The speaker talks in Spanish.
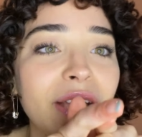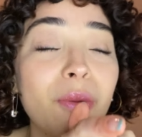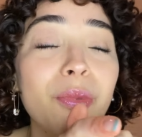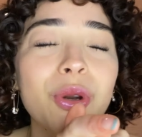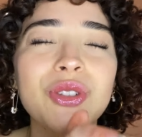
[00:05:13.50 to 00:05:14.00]

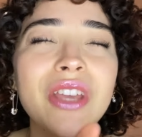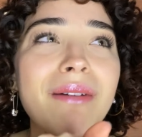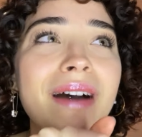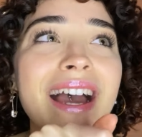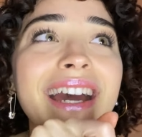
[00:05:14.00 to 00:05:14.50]
con porosidad
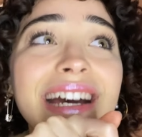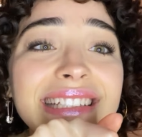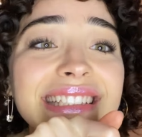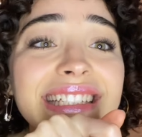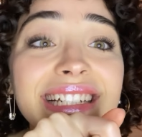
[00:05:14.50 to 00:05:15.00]
baja
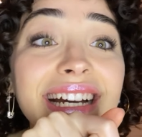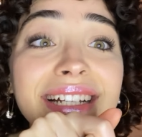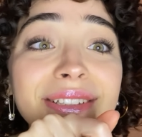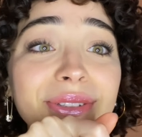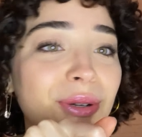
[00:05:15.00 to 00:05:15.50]
te
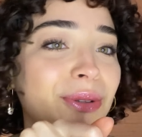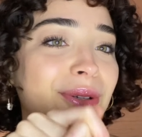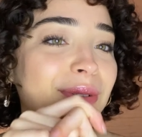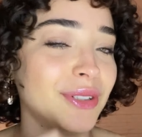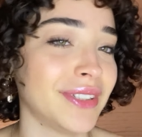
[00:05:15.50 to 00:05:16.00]
cagan
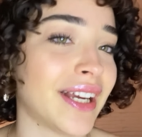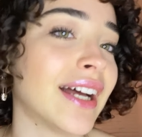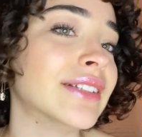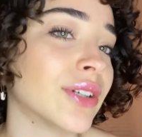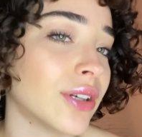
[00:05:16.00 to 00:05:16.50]
todo, no te
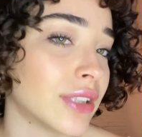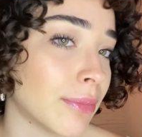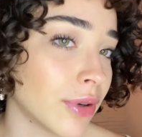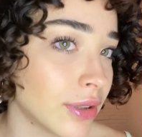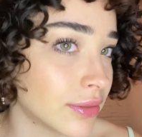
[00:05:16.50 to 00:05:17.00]
cagan todo,
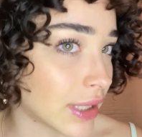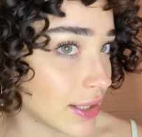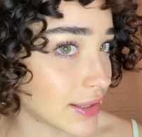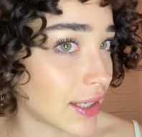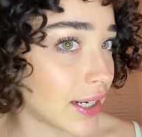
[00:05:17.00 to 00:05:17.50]
tampoco tan
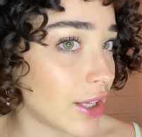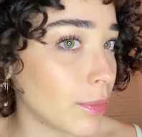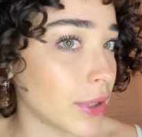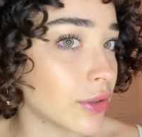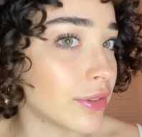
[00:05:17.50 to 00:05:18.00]
exagerado,
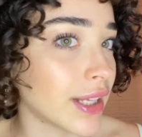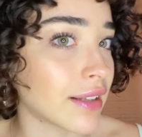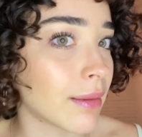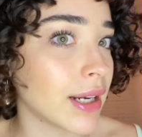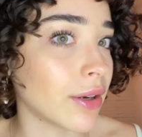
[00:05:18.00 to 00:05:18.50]
pero te
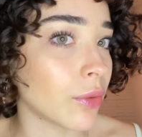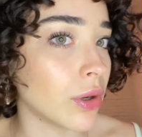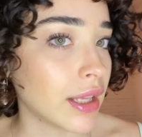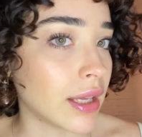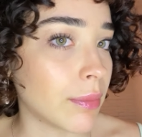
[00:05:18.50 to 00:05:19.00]
desarman el
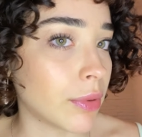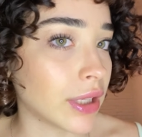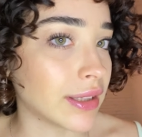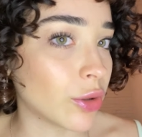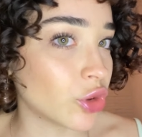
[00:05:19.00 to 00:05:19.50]
rulo, eh,
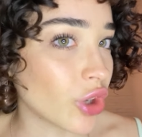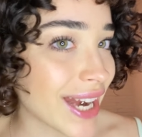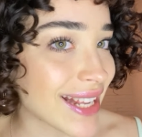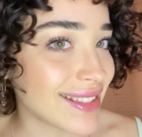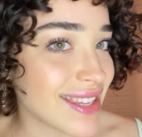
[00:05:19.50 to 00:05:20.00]
porque te tocan
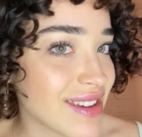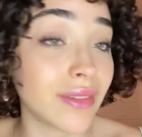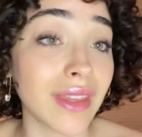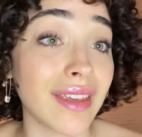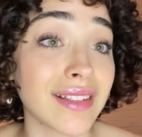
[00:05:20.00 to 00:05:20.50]
así,
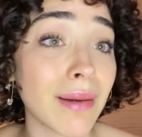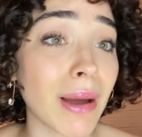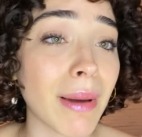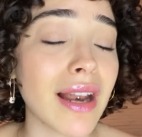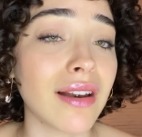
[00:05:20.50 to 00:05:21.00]
te desarma
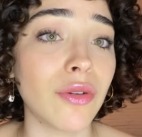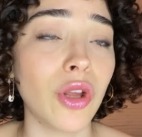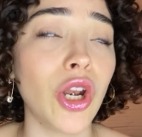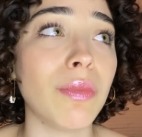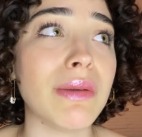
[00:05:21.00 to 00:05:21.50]
mal, no
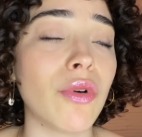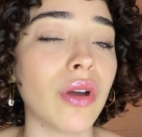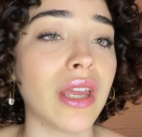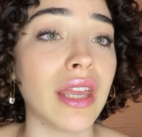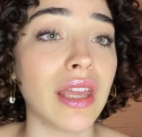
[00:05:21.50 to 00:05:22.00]
es lo mismo
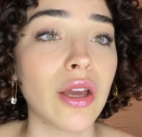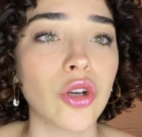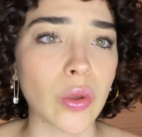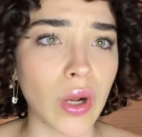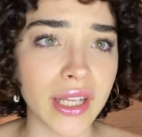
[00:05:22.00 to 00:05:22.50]
que, o
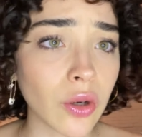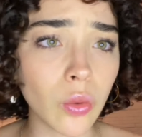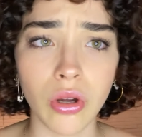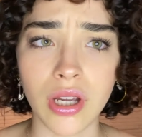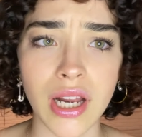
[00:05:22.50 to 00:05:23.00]
sea, cualquier
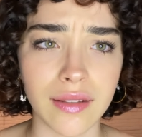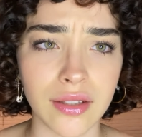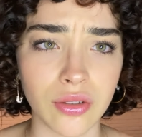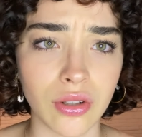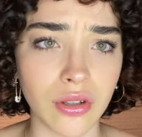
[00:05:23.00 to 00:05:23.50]
rulo que hagas
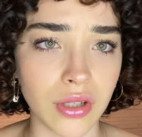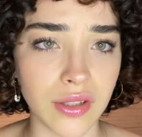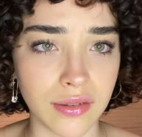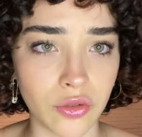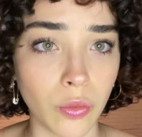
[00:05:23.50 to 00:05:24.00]
eso, ¿no? Es
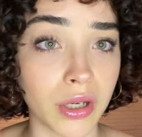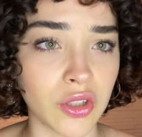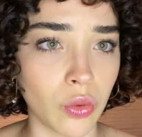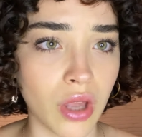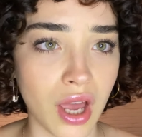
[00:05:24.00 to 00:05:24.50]
súper
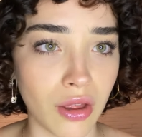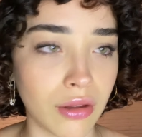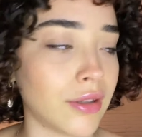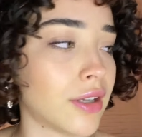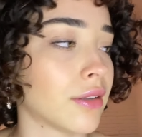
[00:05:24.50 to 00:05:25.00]
desubicado.